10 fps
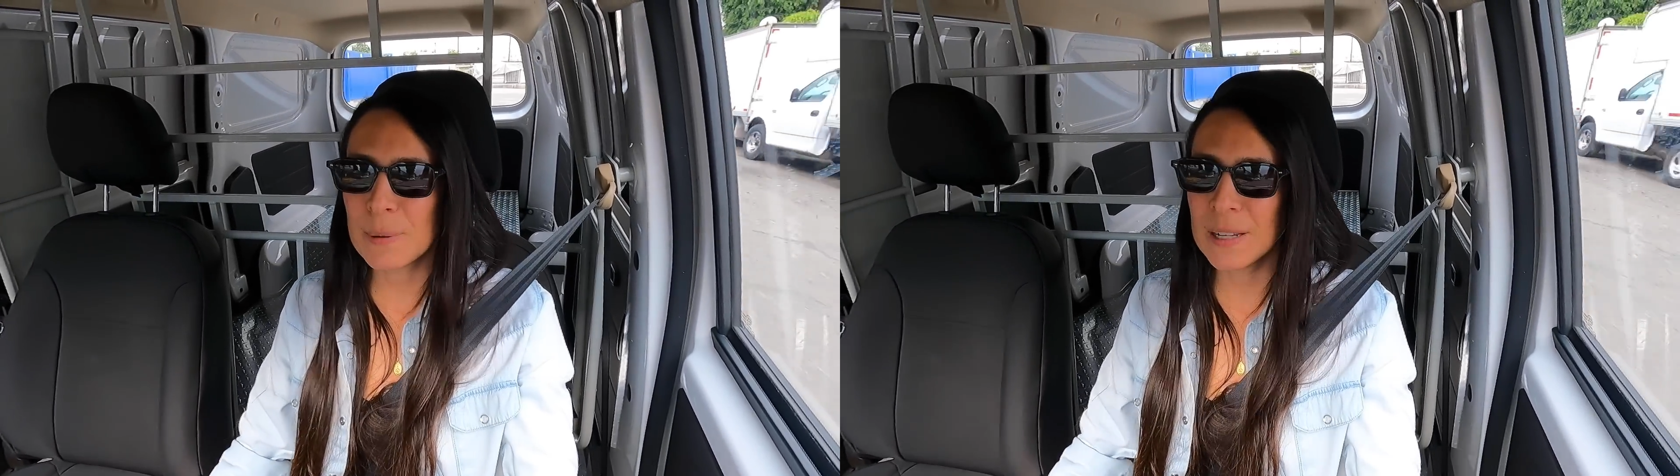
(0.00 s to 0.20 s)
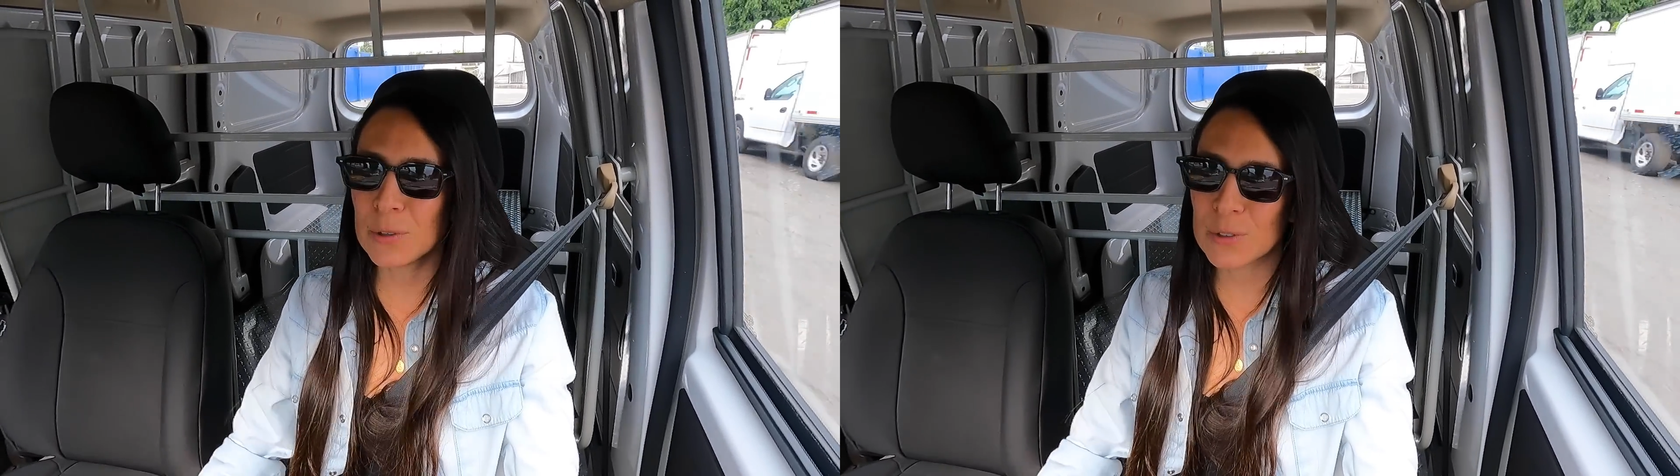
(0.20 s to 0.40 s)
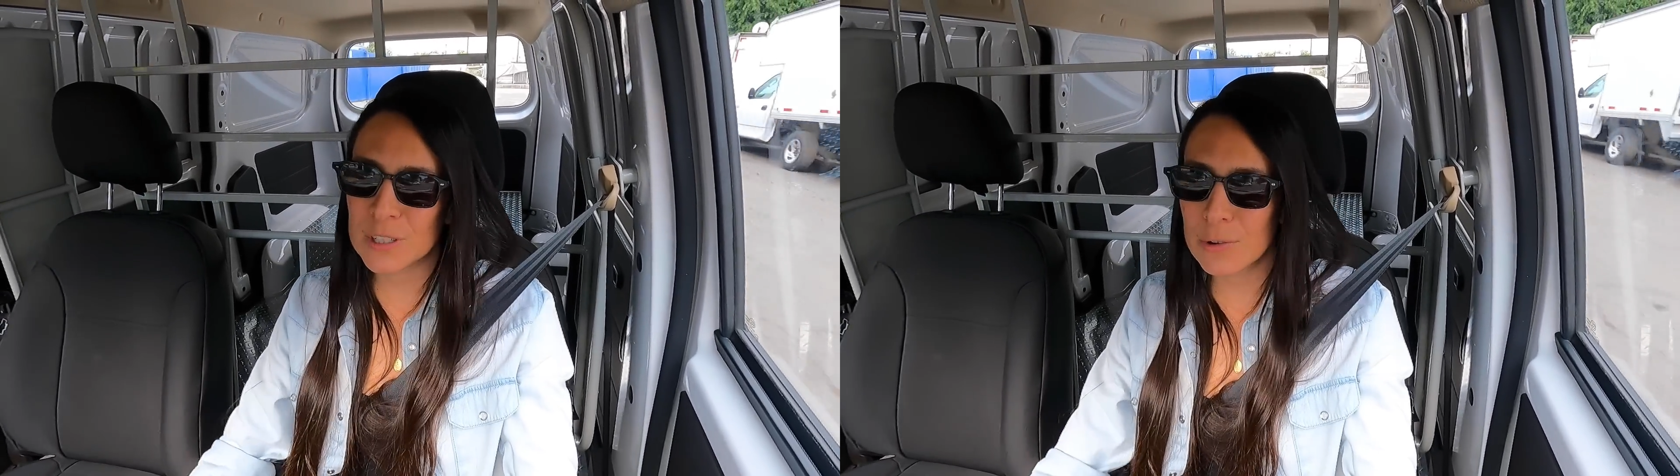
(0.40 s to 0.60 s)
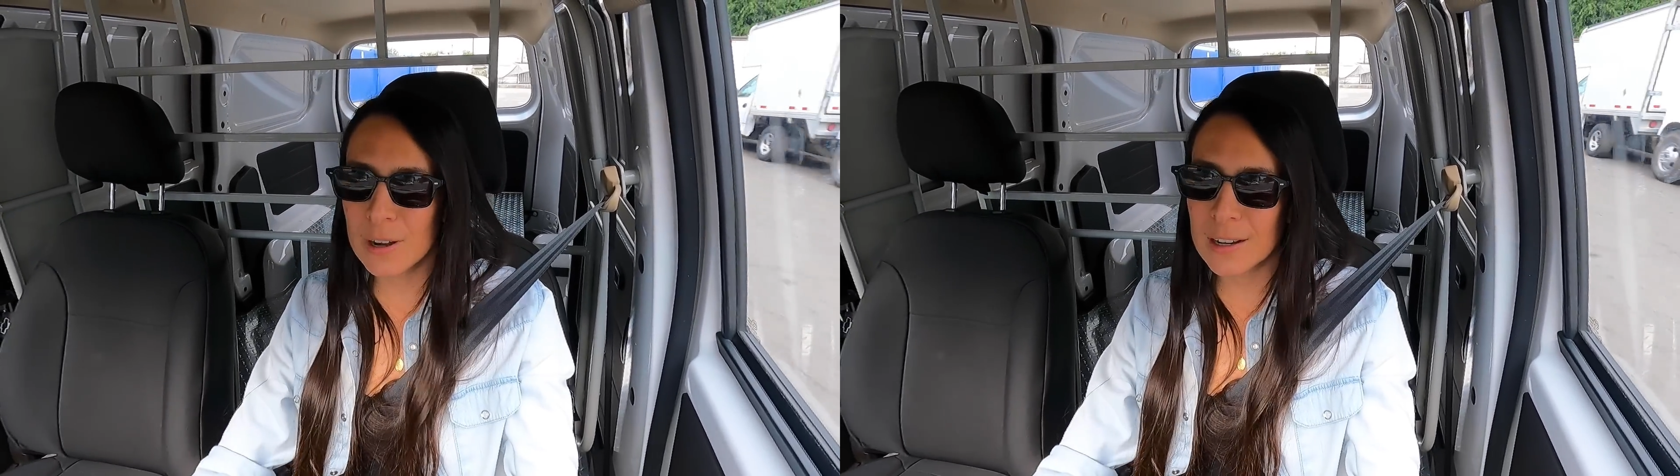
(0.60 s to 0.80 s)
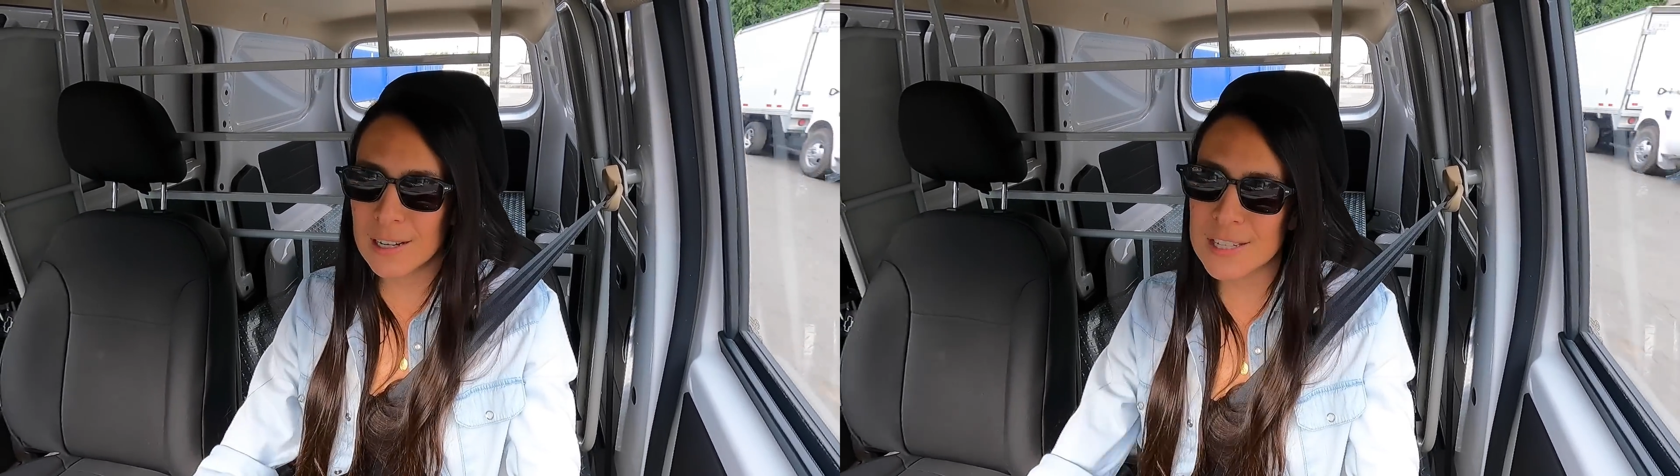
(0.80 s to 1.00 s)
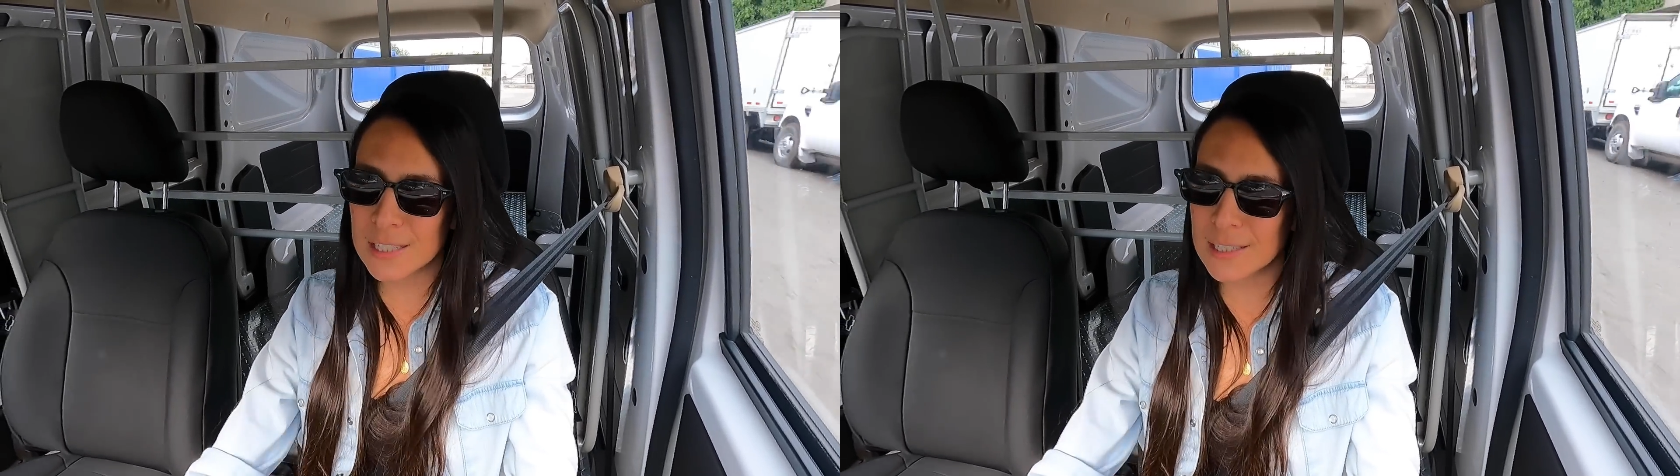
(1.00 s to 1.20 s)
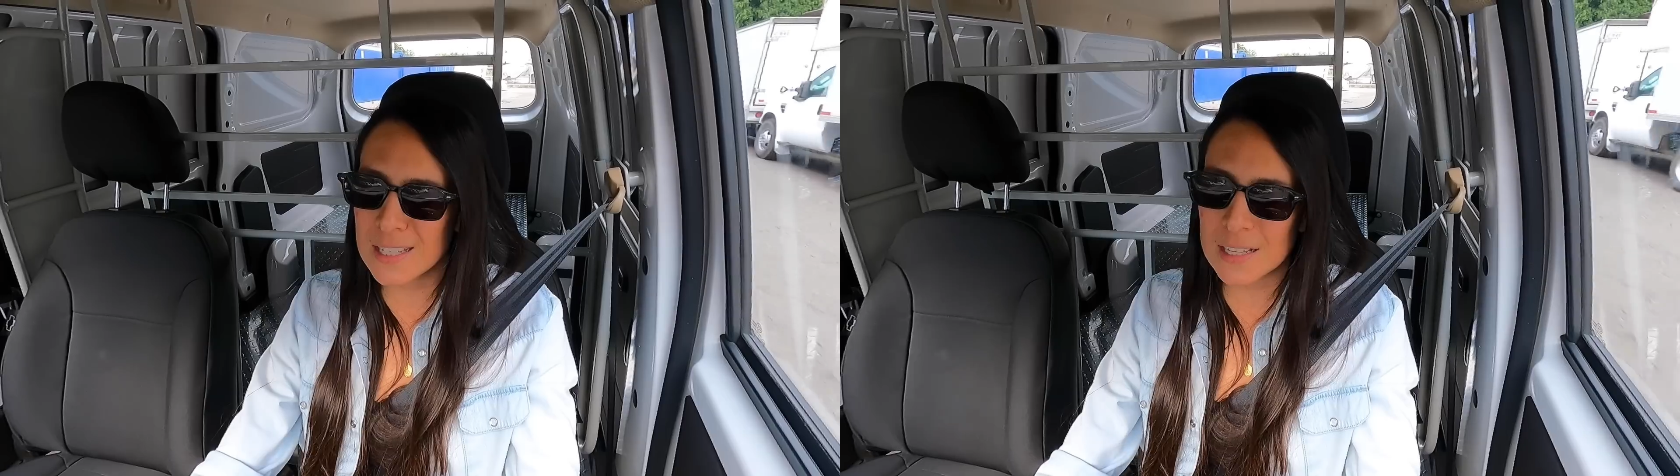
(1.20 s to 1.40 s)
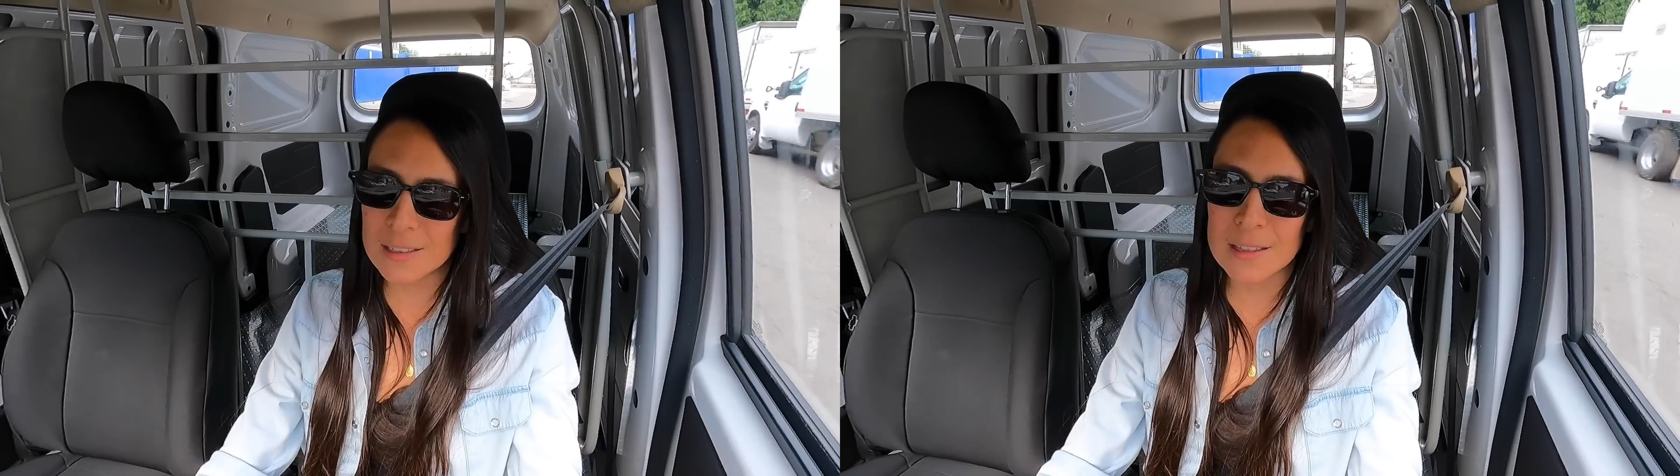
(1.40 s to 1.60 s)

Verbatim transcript: peligro, si llevara leche atrás ya